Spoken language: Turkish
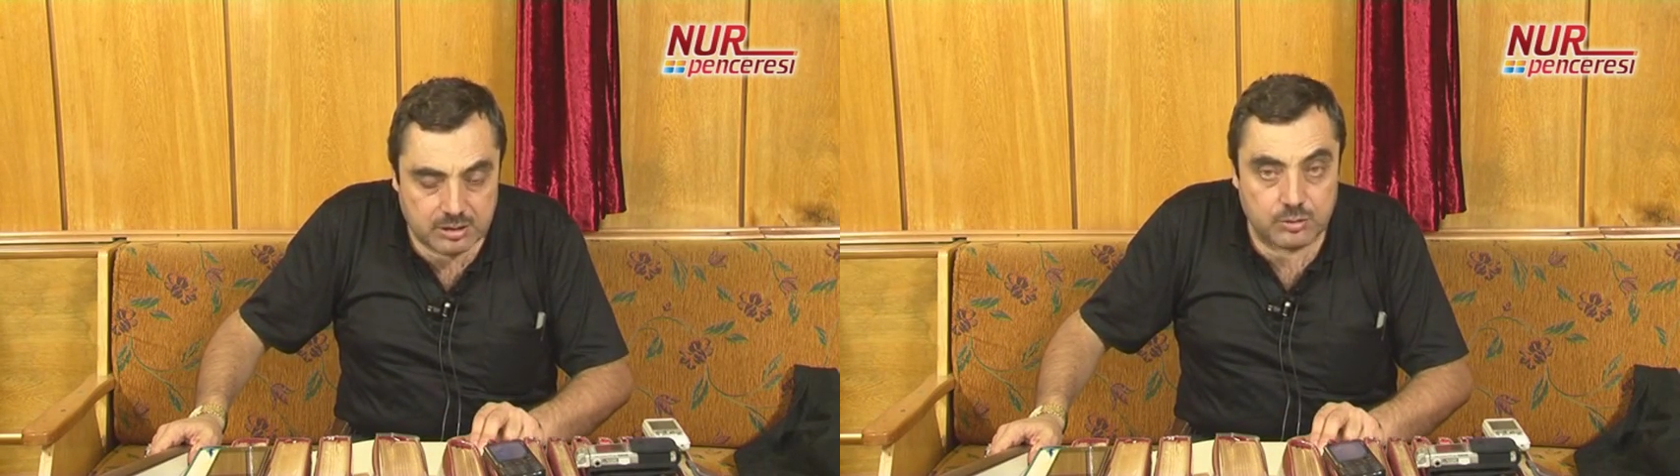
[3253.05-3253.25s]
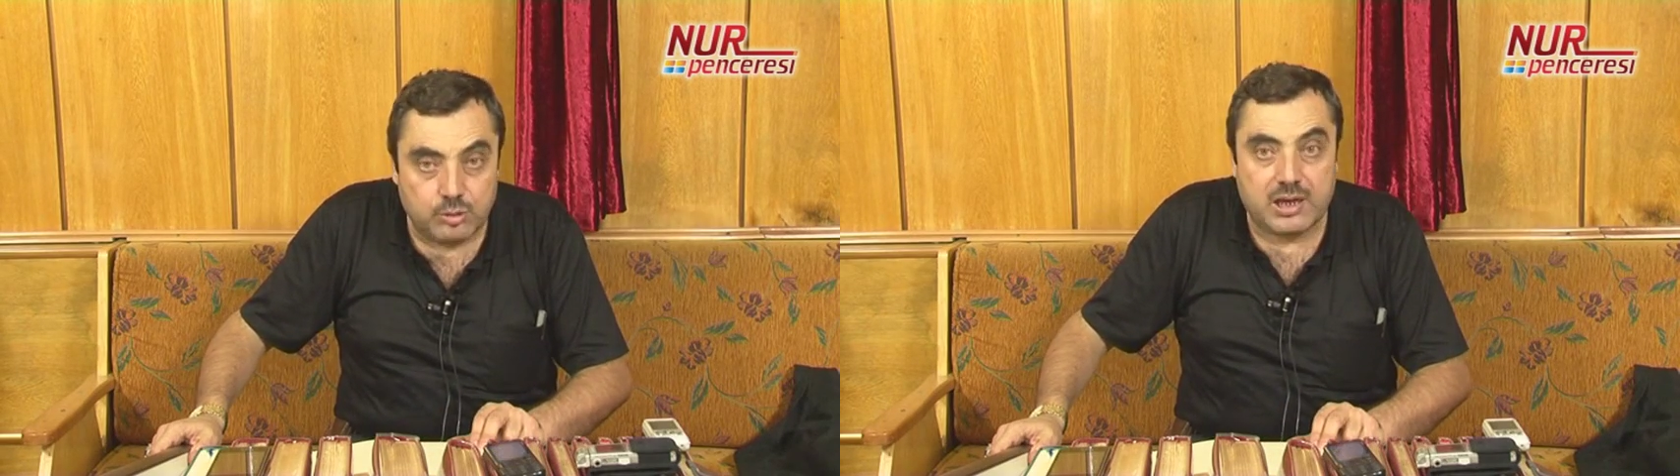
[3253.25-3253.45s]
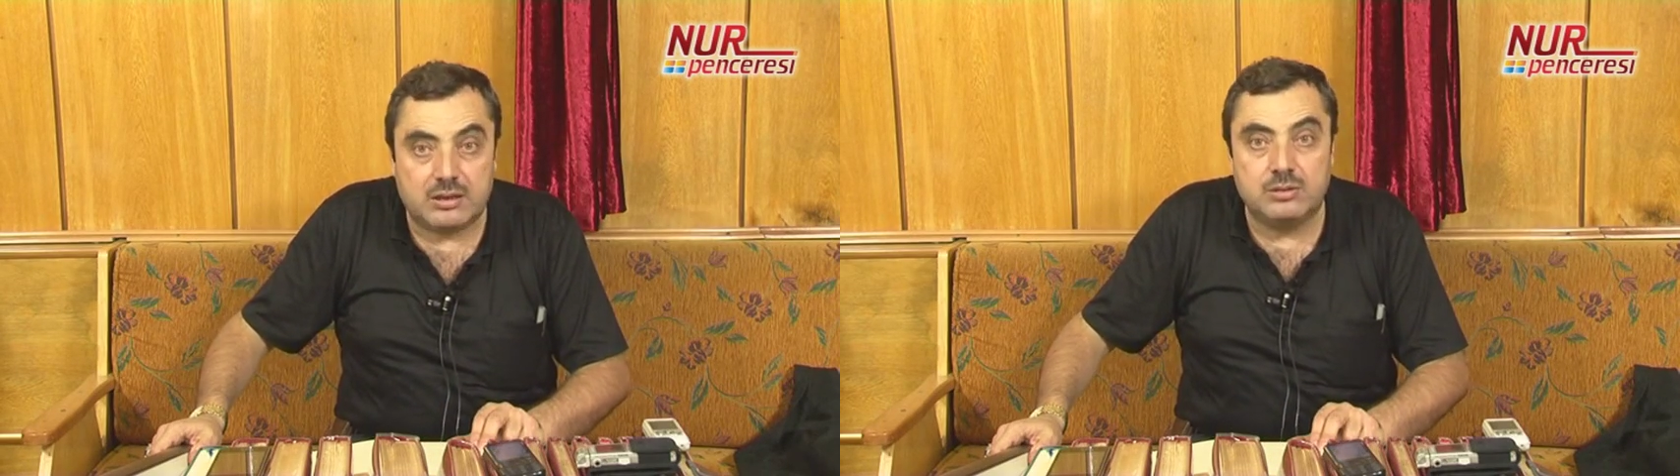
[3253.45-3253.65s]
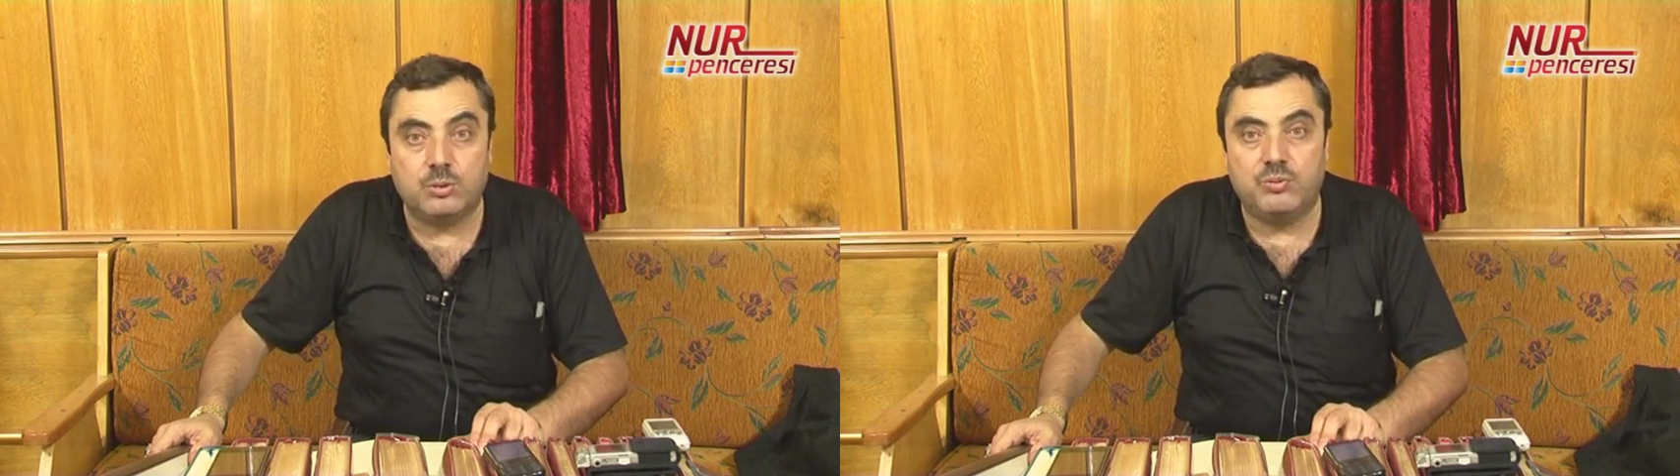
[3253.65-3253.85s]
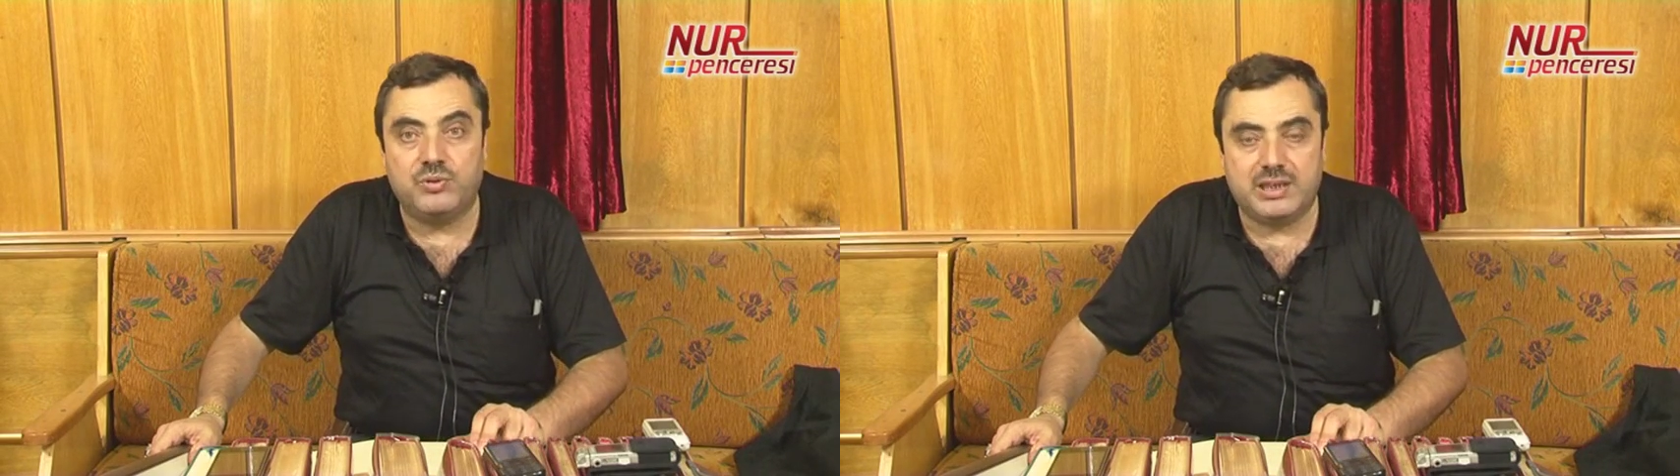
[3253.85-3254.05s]
Kur'an'ın
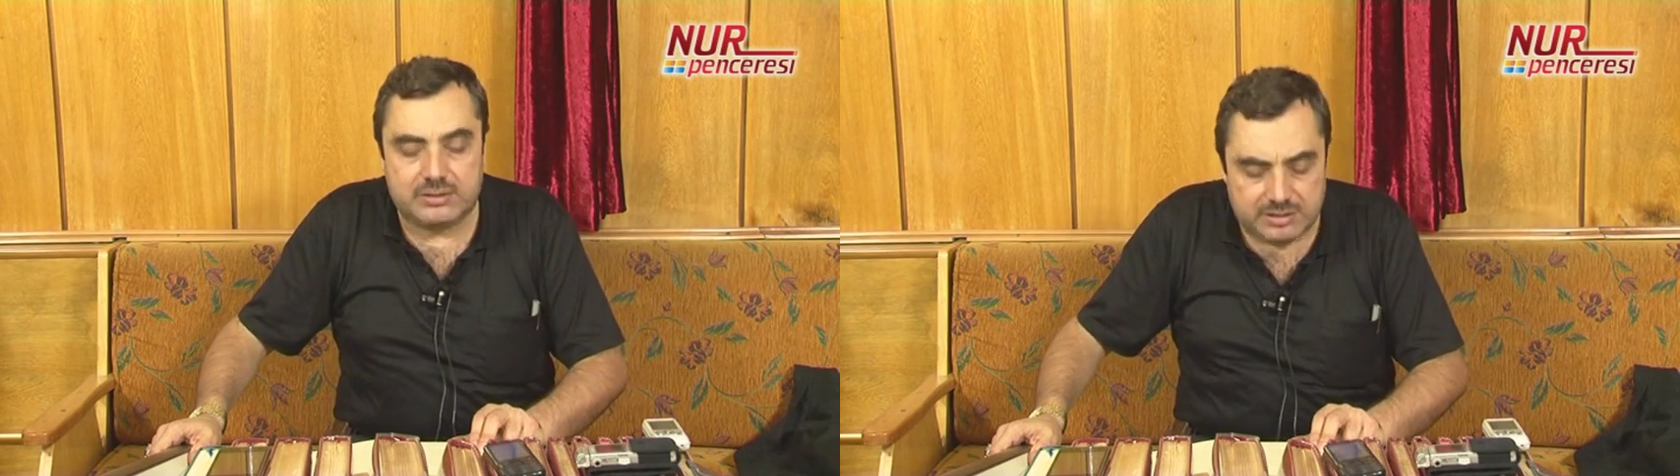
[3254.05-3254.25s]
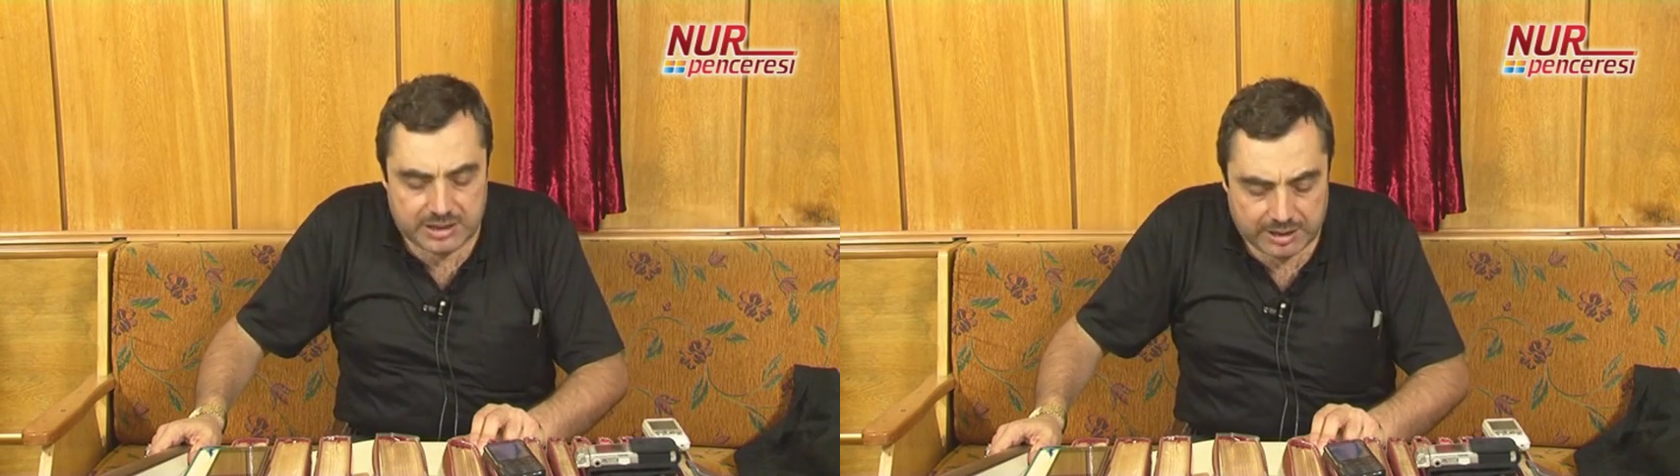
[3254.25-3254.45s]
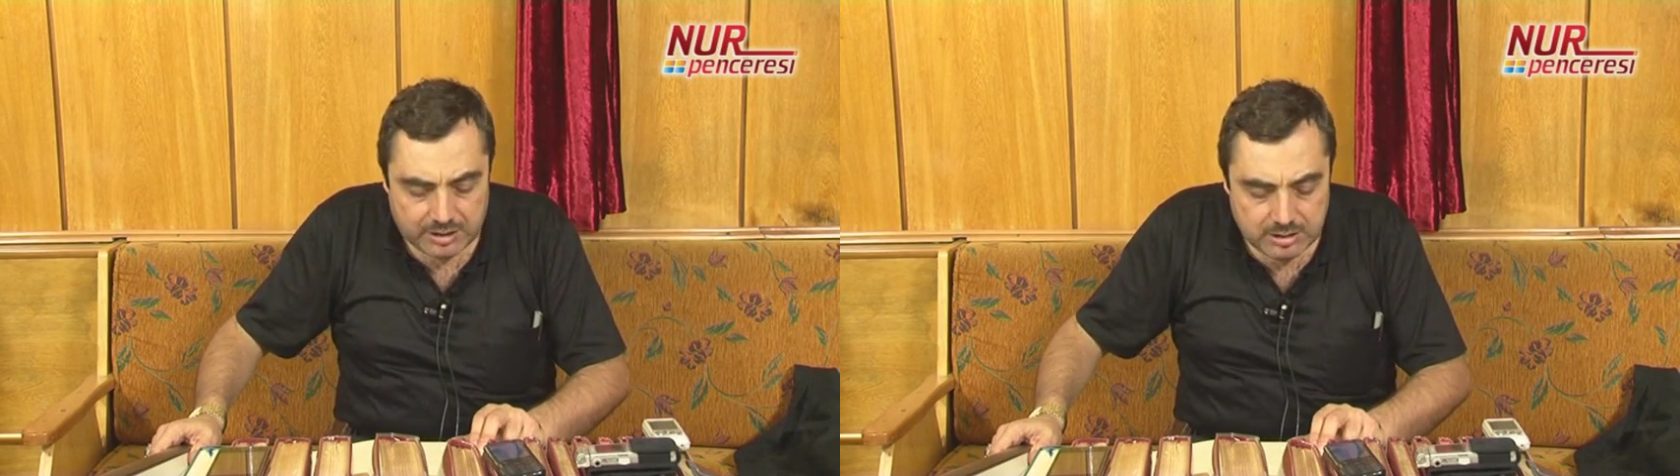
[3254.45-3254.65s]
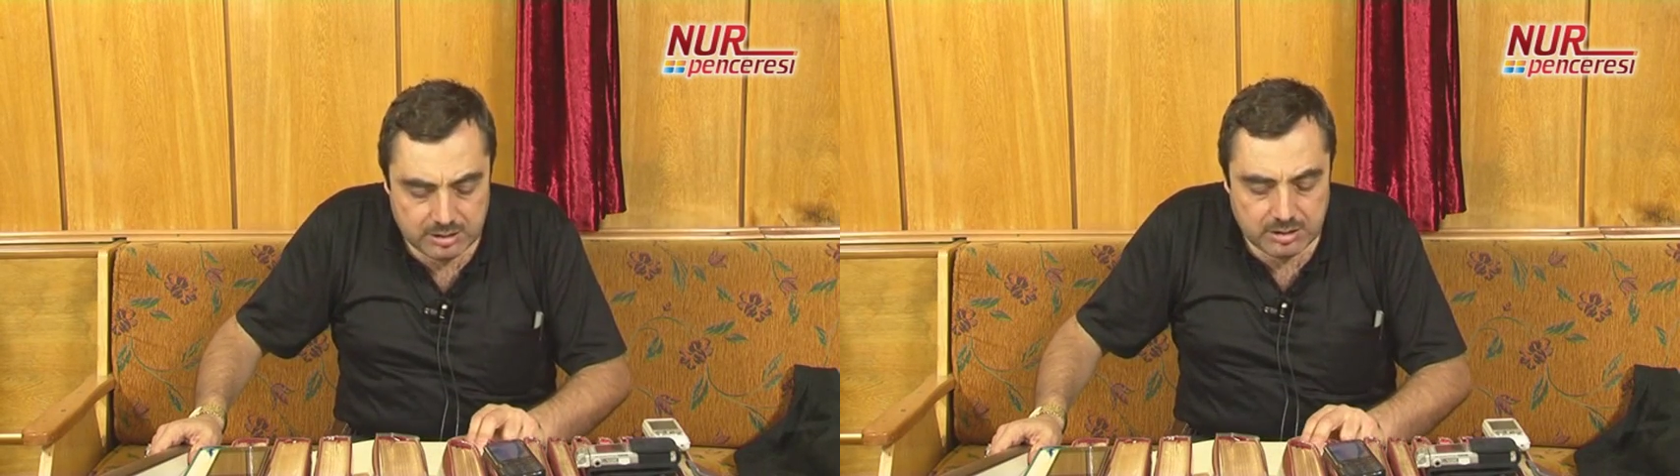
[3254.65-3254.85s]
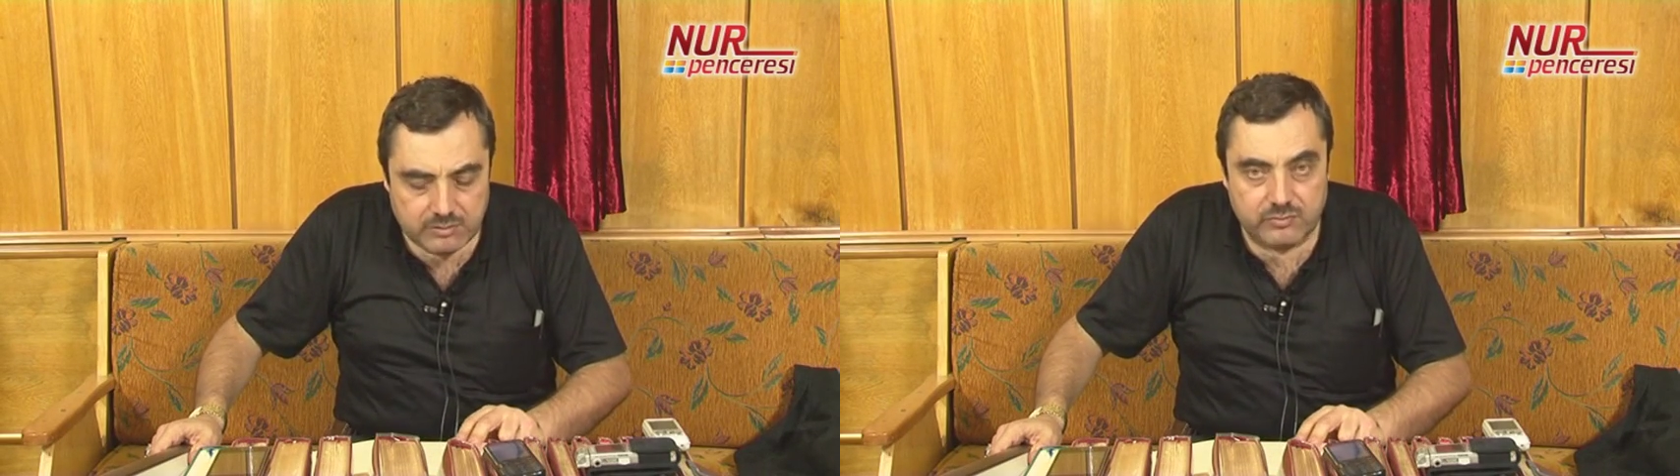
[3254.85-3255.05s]
ulviyetine,
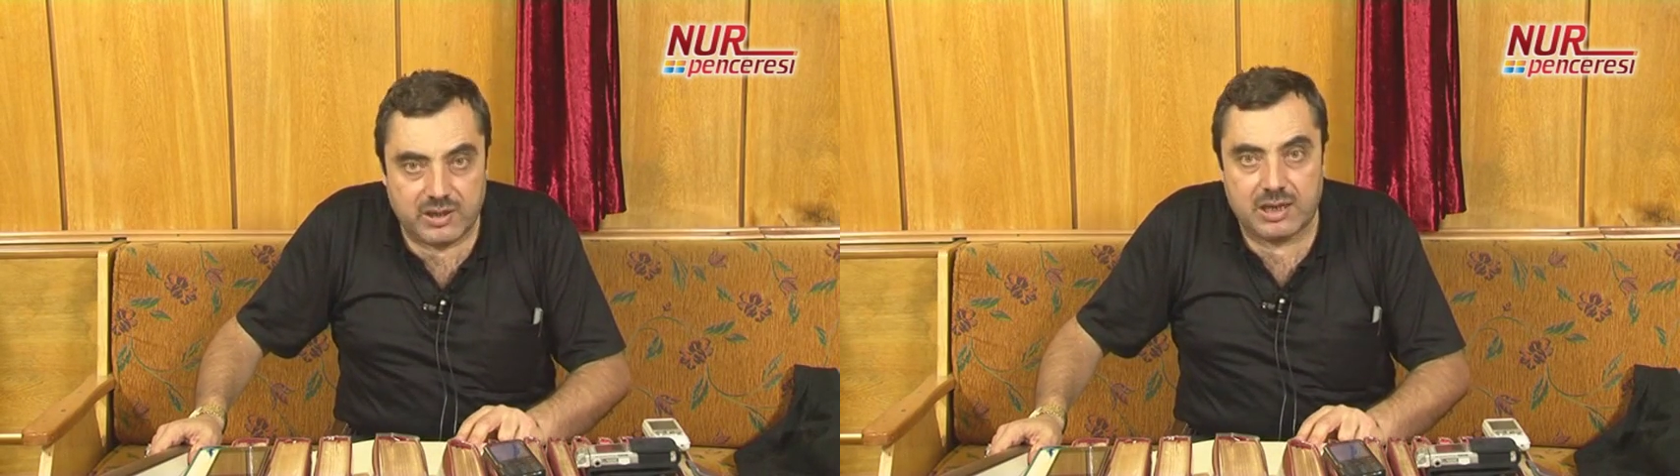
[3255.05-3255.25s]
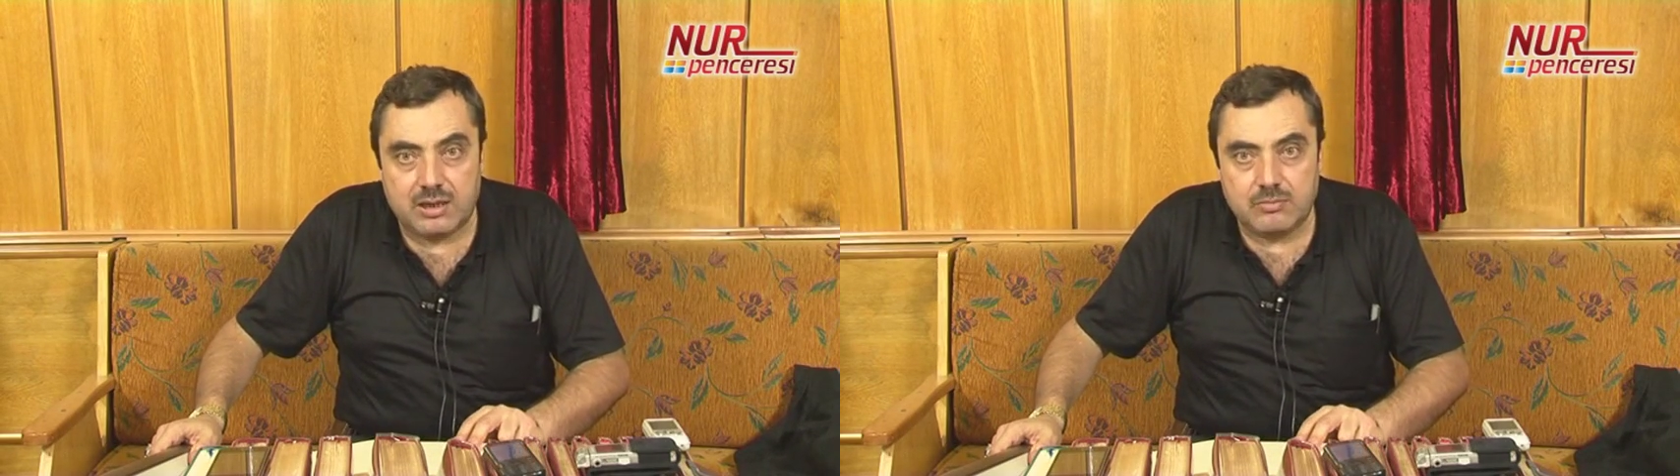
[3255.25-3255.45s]
ve